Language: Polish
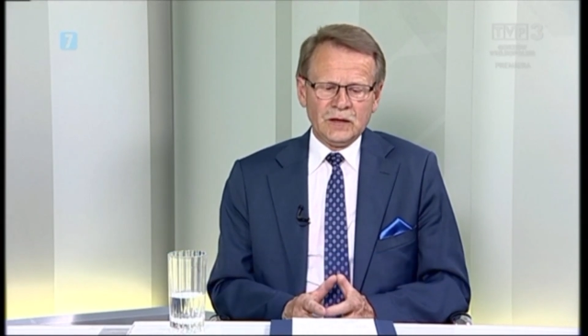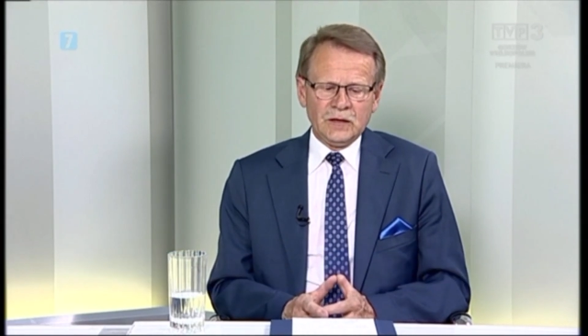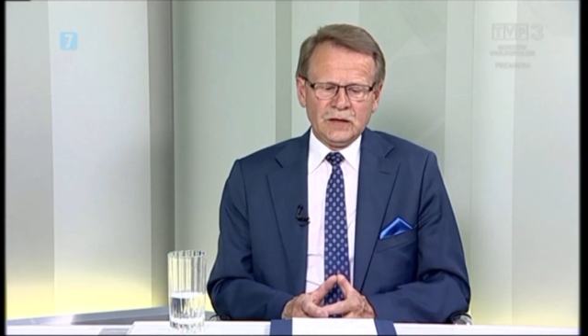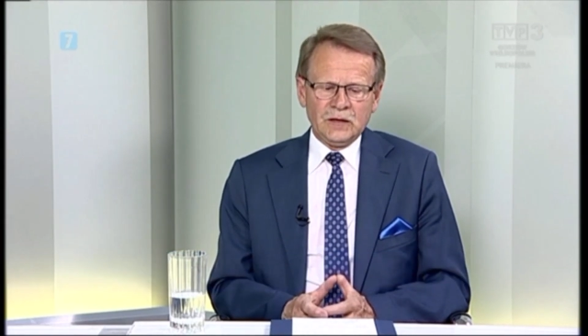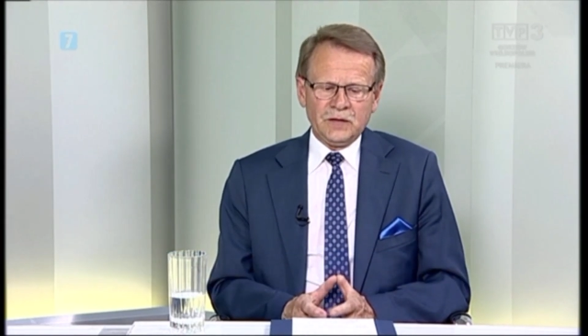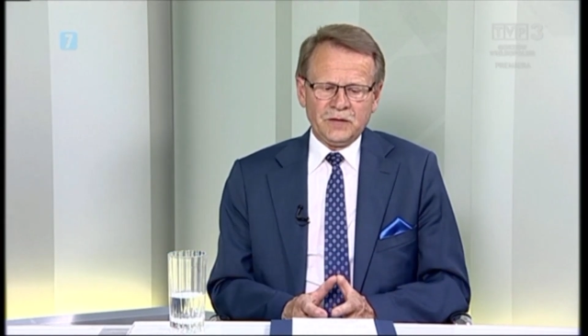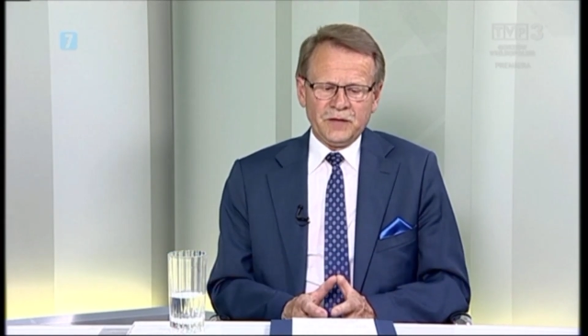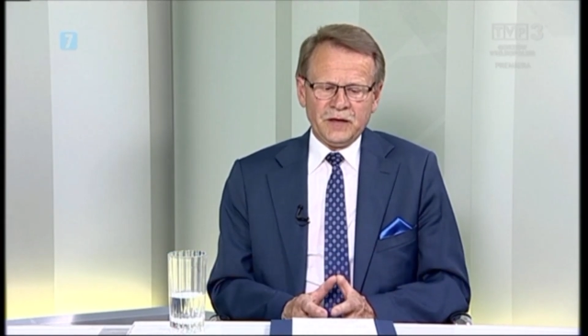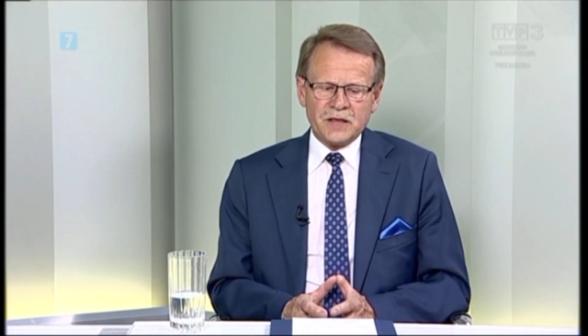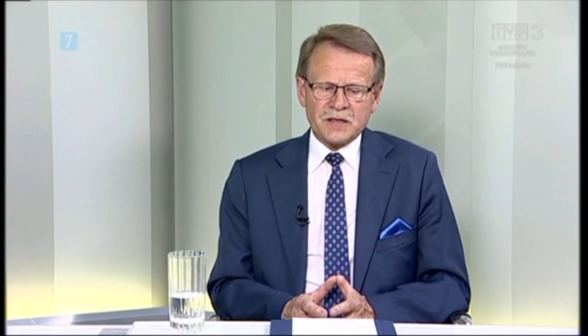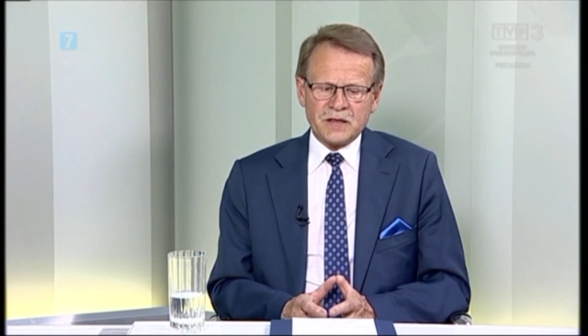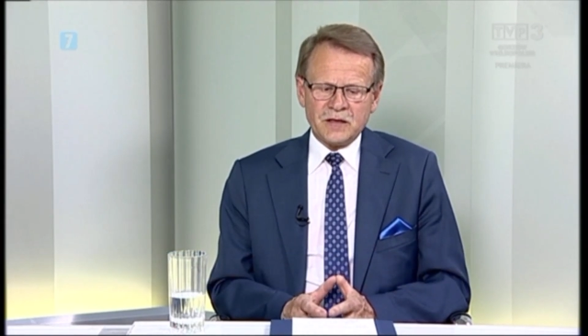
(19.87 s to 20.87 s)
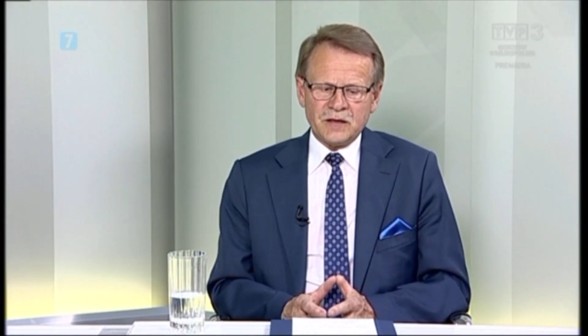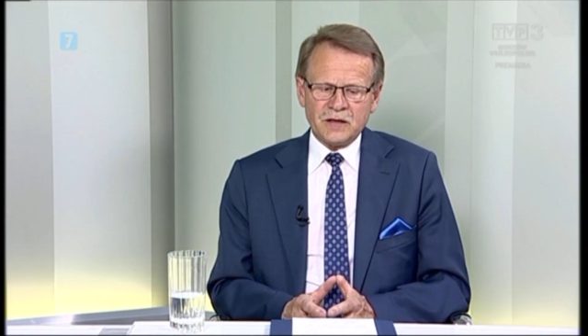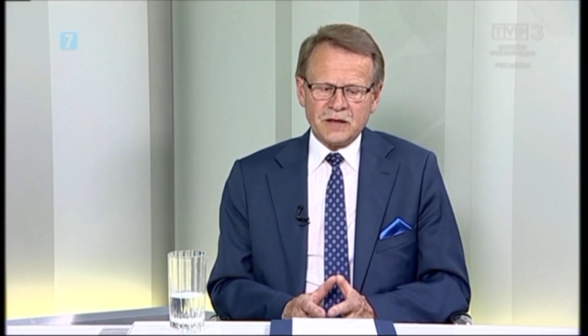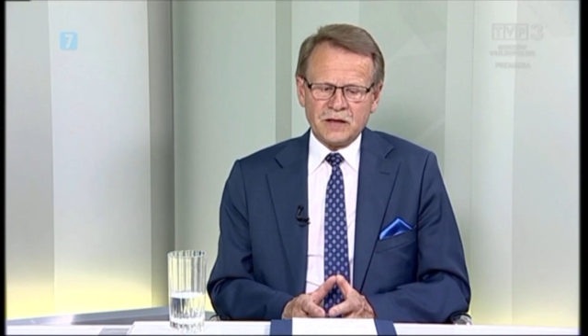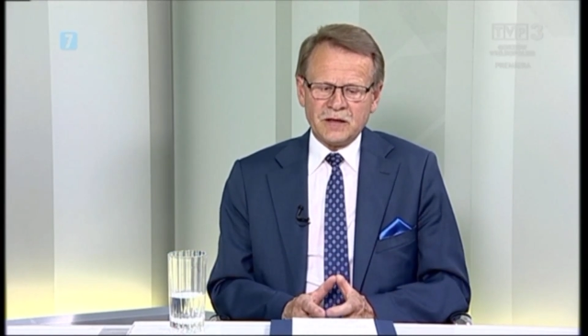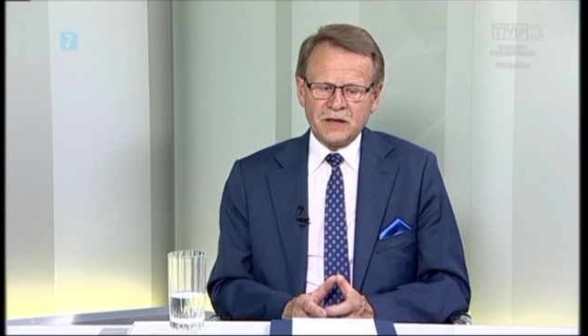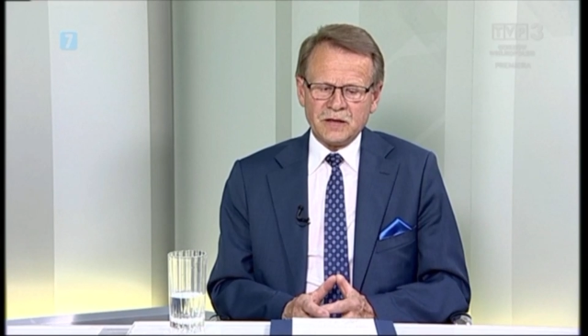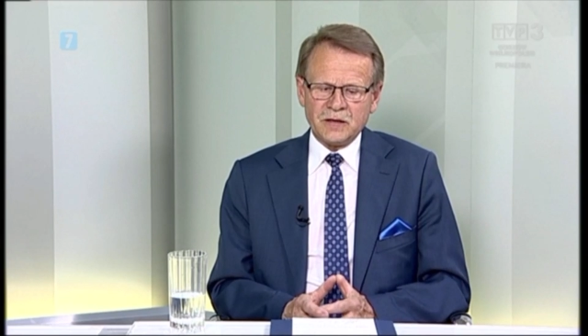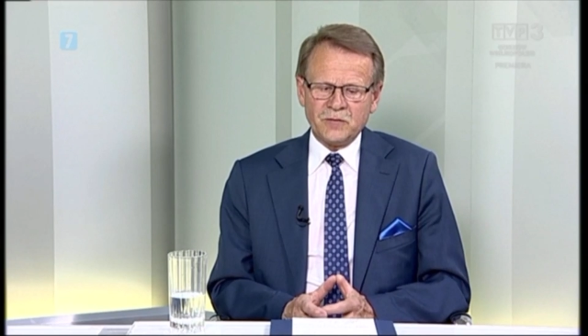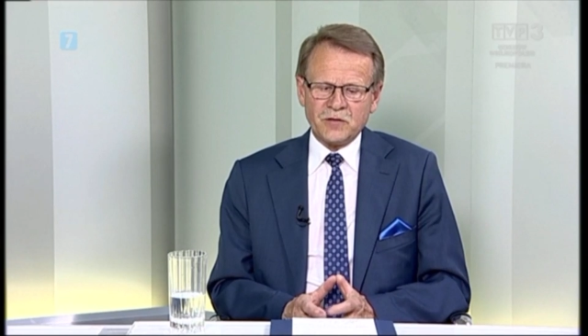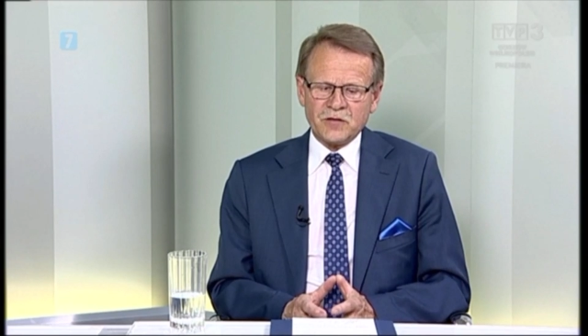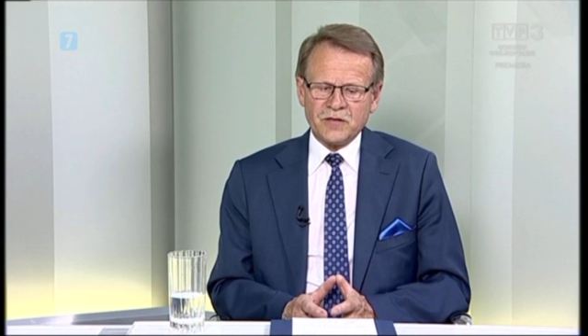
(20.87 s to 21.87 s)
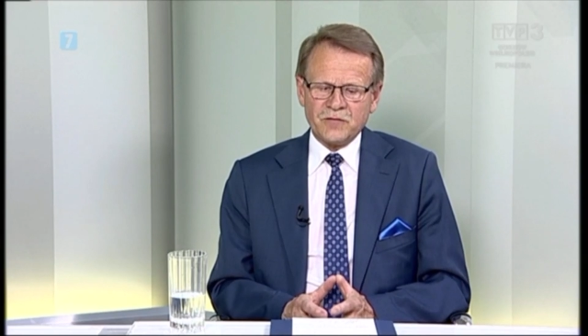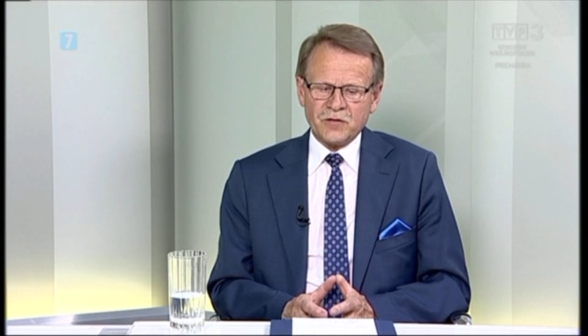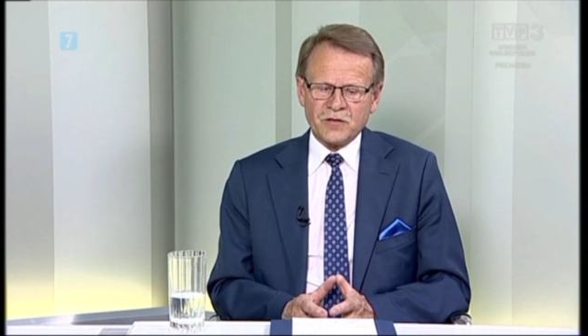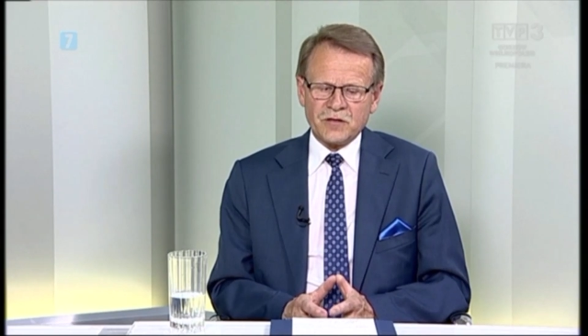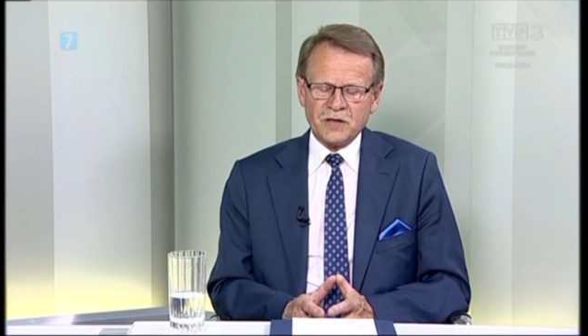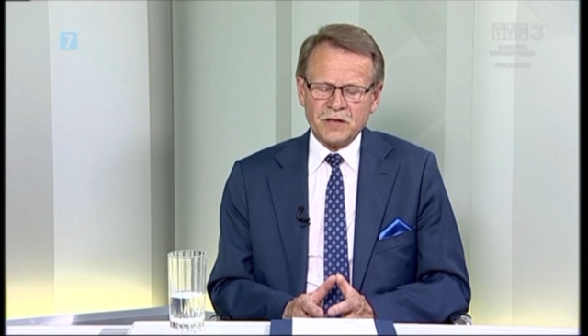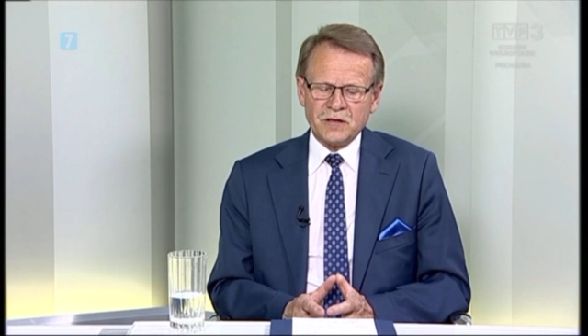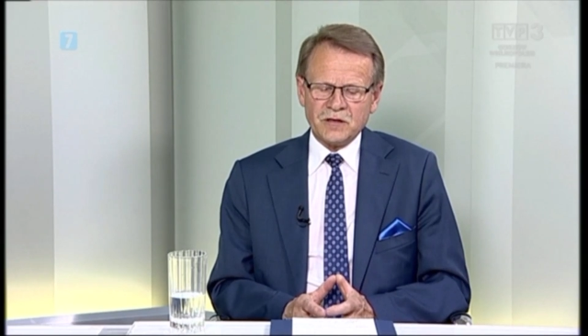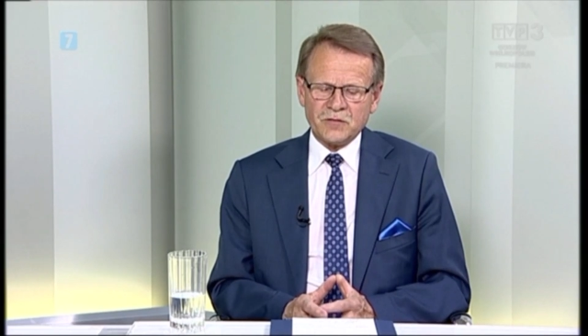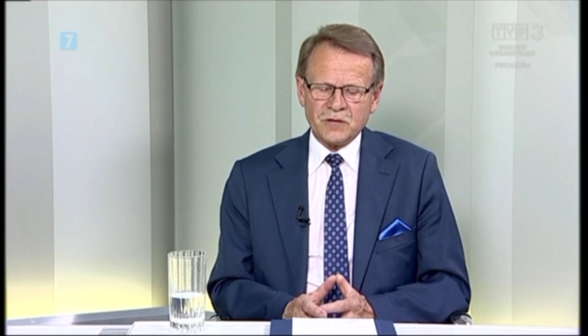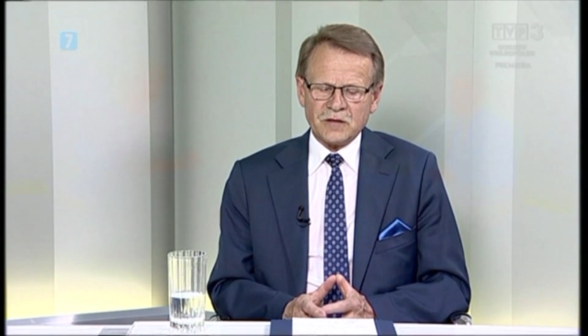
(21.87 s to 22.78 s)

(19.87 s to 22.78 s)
i dwie z innych e, możliwości, które